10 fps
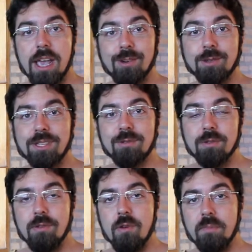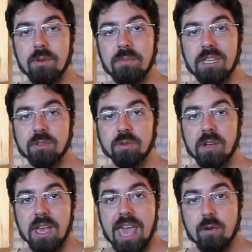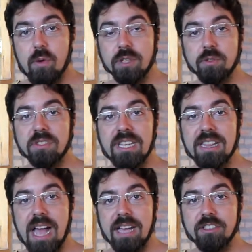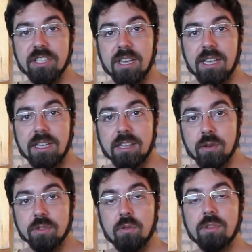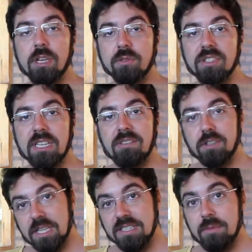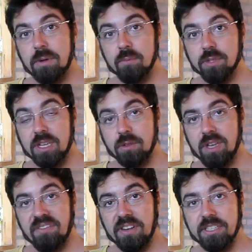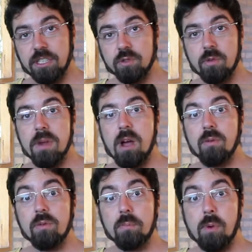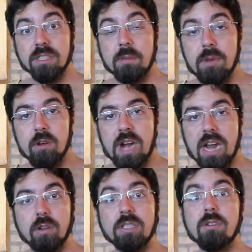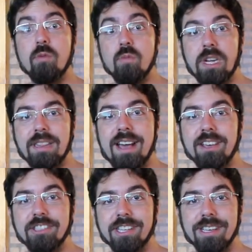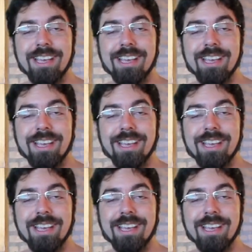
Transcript: O segundo compromisso é com a sociedade. Então os conteúdos aqui vão estar sempre buscando refletir sobre algo que possa melhorar a nossa comunidade.